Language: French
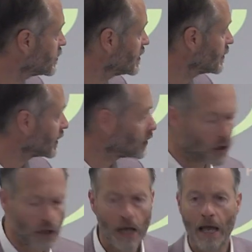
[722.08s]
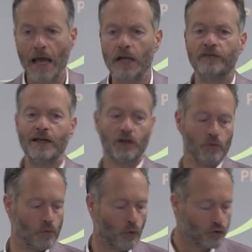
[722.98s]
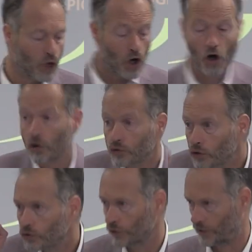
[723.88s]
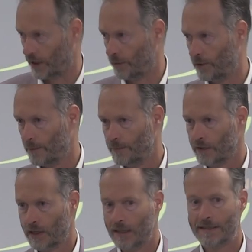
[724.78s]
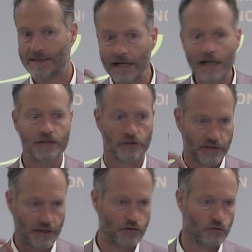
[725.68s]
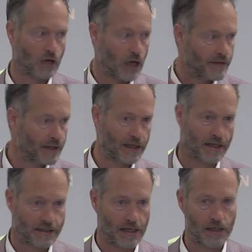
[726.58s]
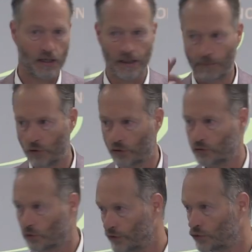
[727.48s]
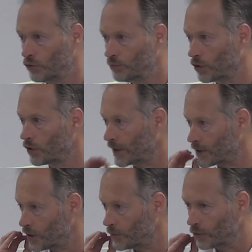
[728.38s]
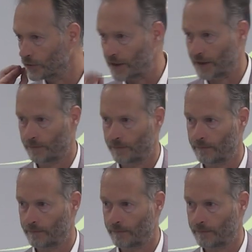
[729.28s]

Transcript: écosystèmes agricoles, elle est vieille comme le monde. En d'autres termes, c'est l'association avec laquelle les plantes ont vécu pendant 400 millions d'années.